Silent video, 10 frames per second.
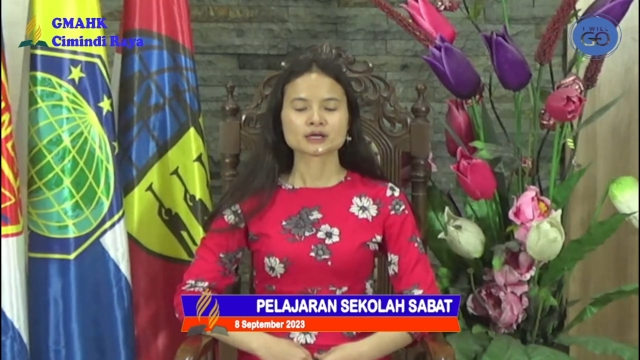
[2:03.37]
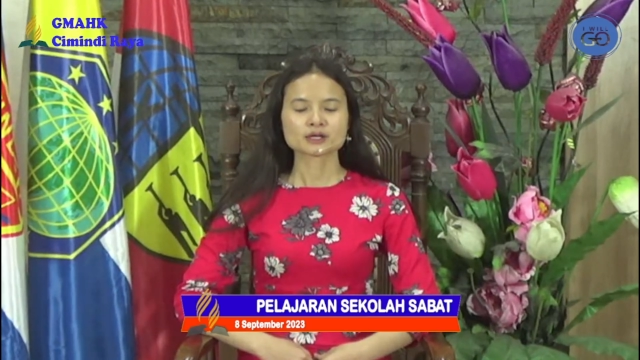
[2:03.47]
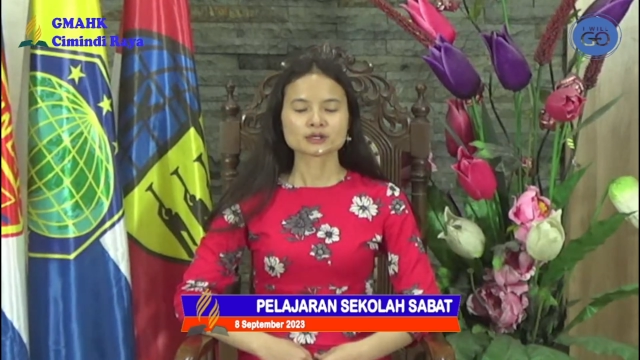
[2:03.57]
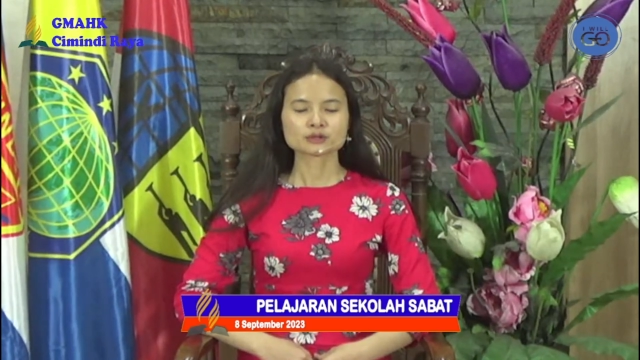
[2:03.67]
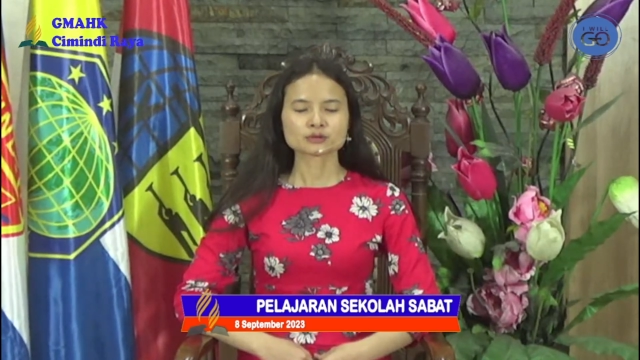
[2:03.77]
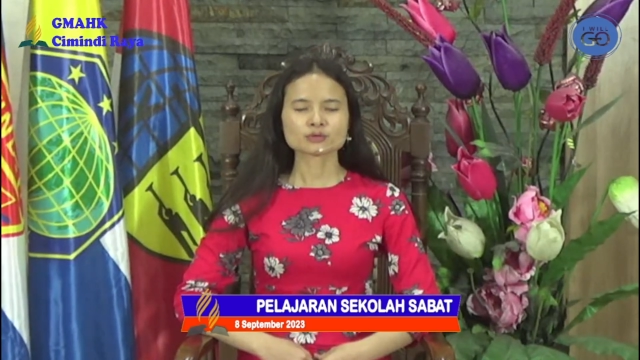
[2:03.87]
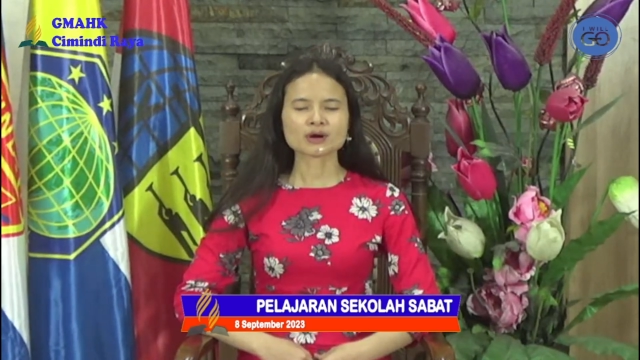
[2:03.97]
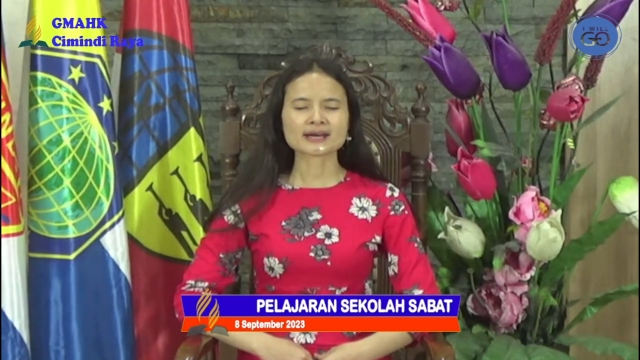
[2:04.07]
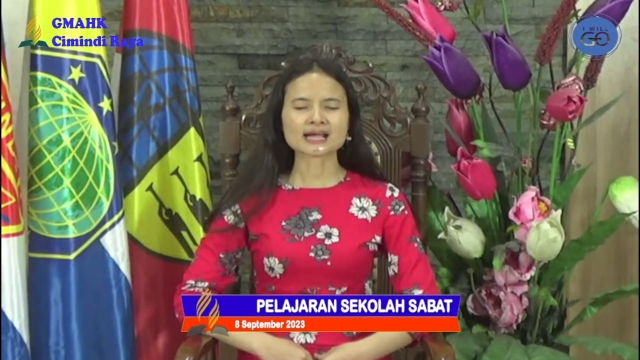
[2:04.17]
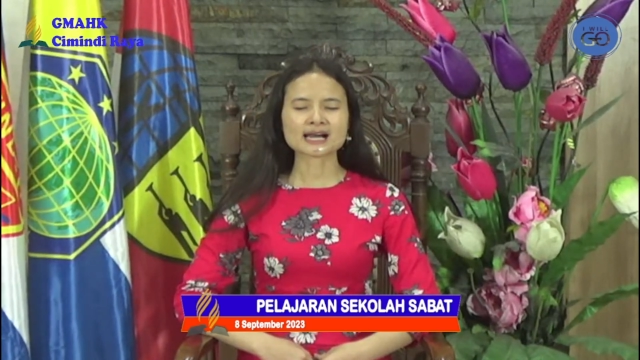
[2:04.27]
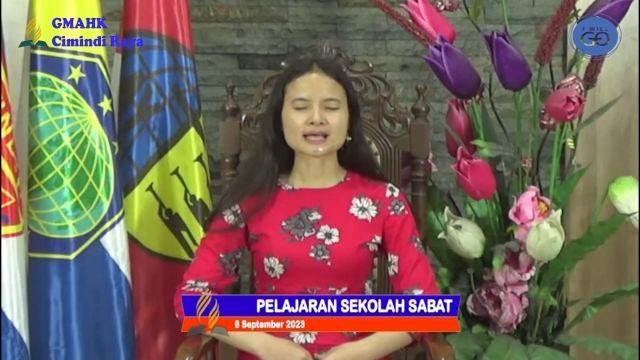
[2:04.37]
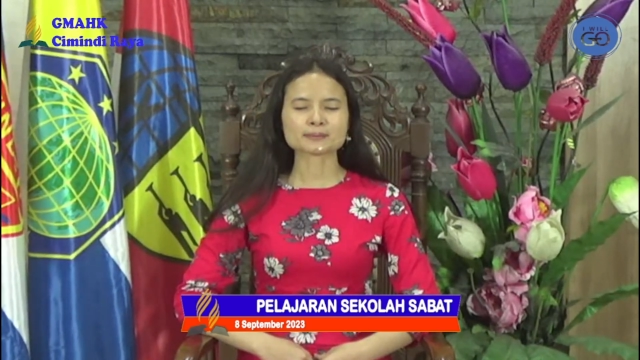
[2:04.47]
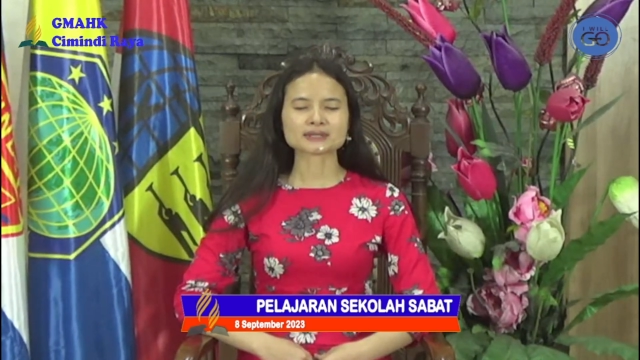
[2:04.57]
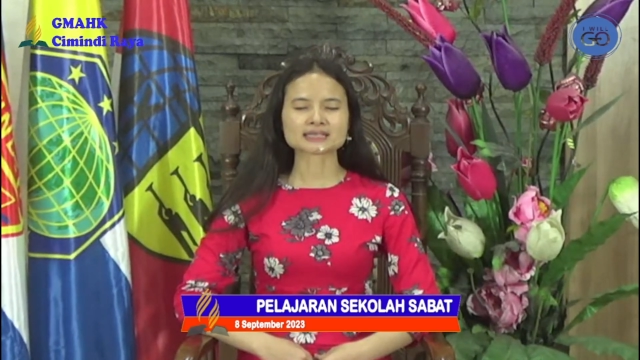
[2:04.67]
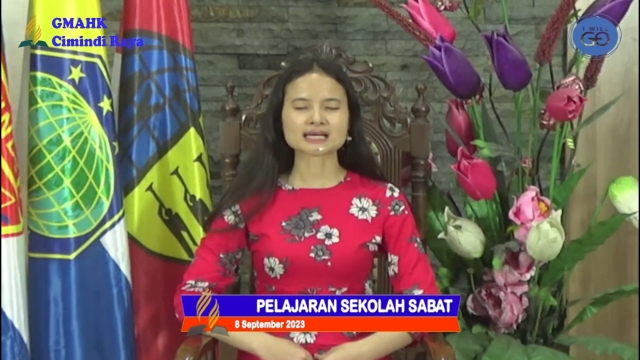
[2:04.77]
Tuhan Allah yang
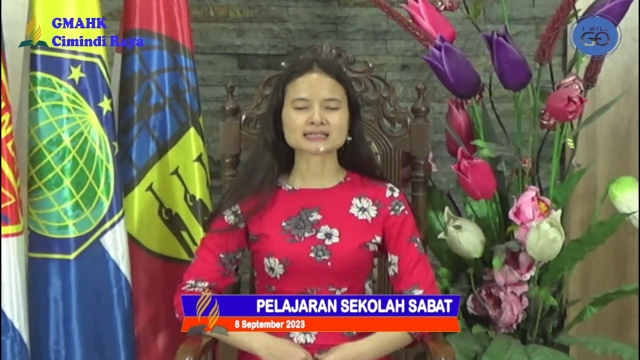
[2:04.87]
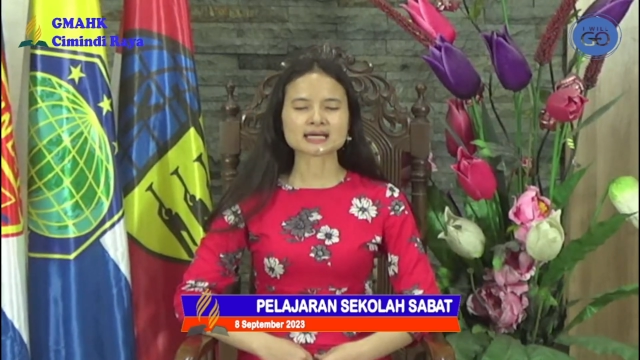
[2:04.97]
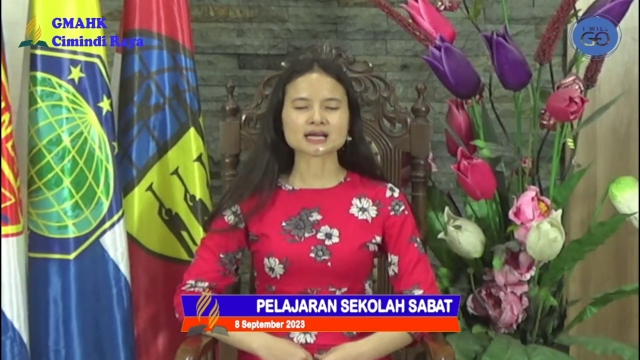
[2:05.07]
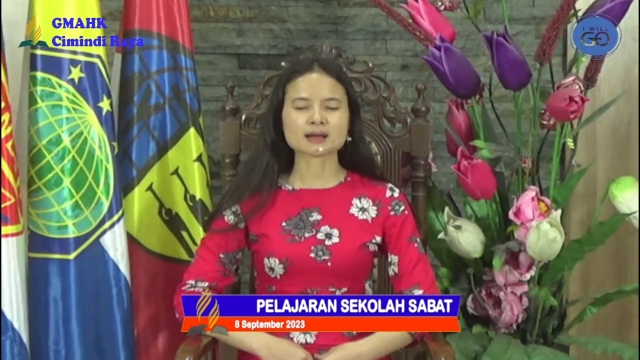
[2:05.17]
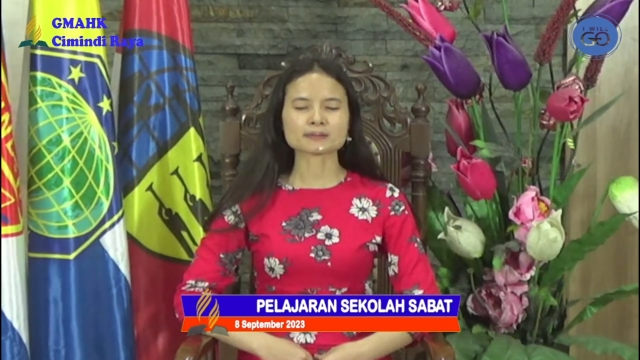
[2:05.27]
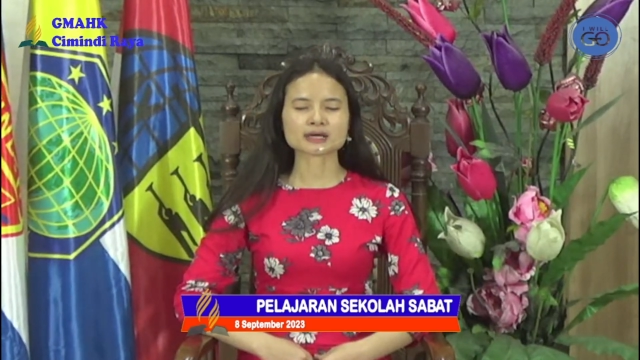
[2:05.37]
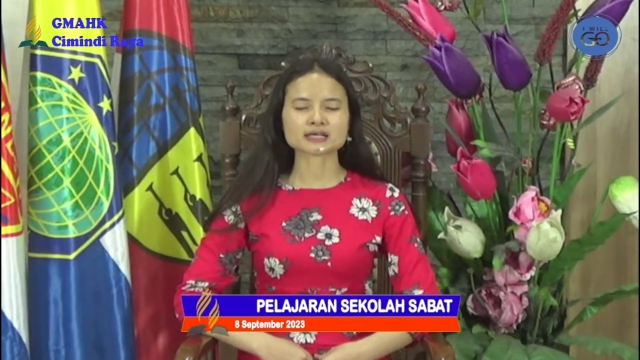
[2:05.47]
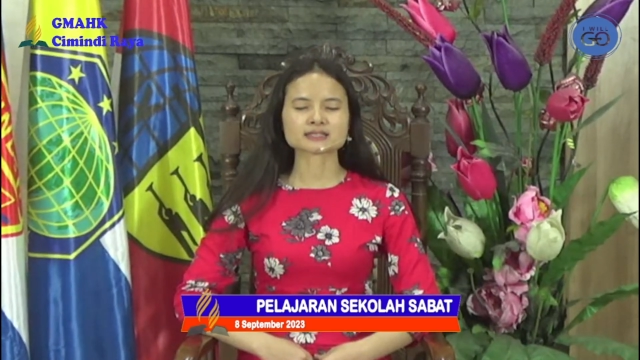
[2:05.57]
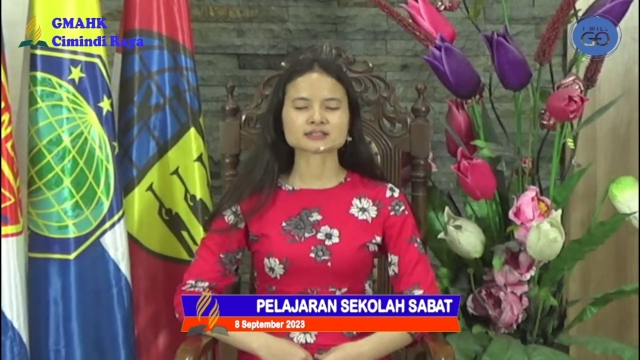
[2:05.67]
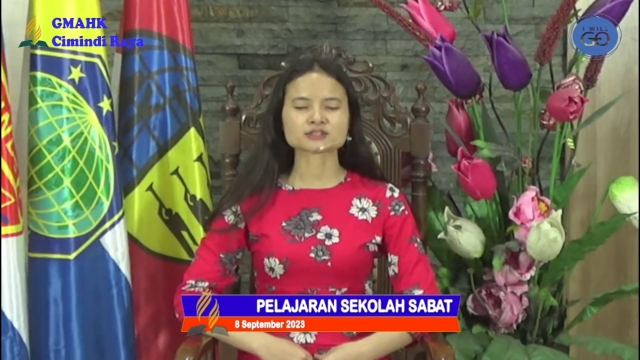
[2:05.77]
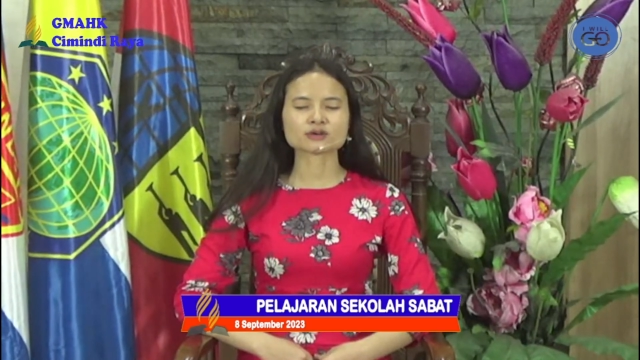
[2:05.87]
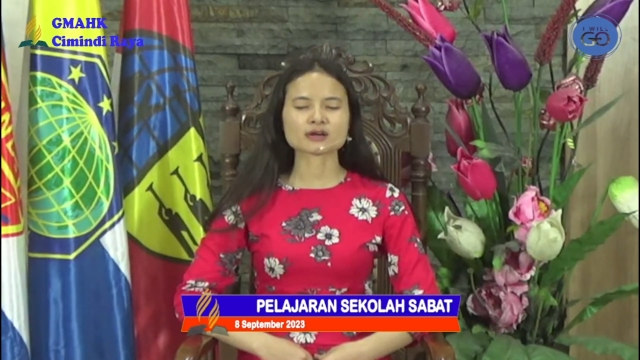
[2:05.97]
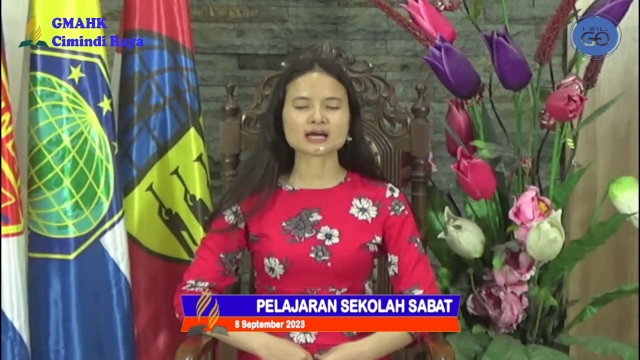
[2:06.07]
bertata dalam kerajaan sorga,